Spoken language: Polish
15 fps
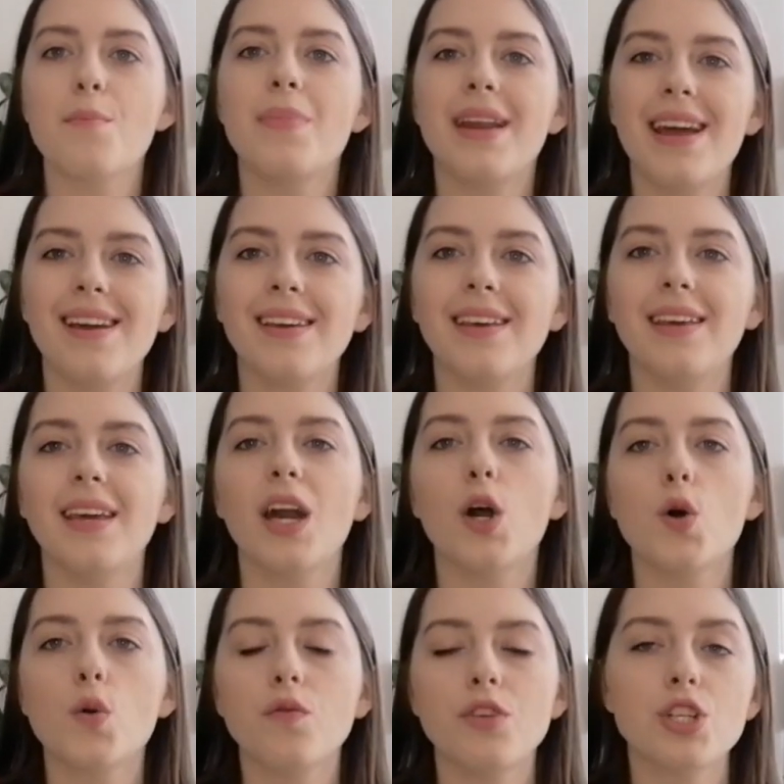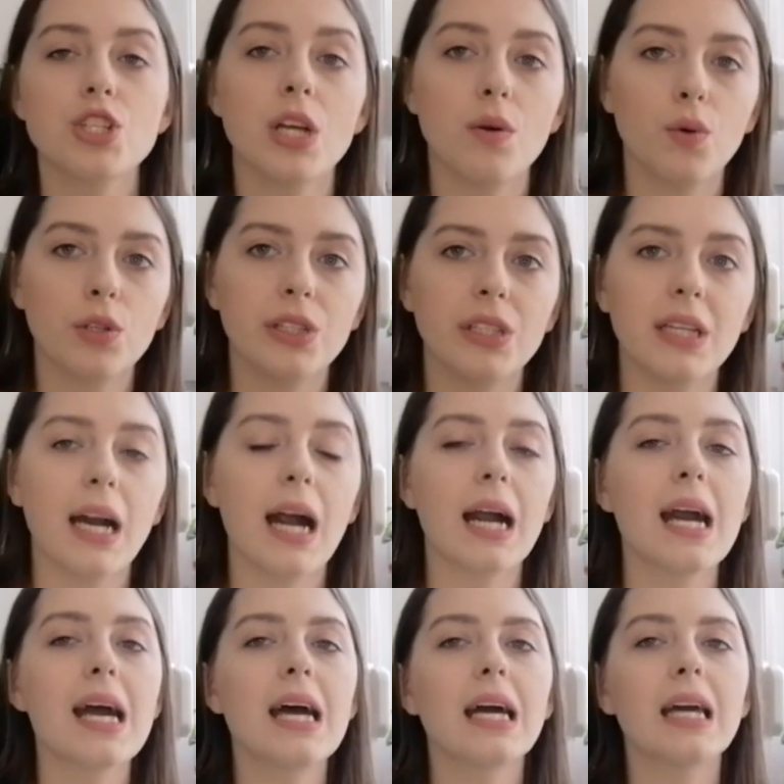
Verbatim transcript: pręgi również na łodygach.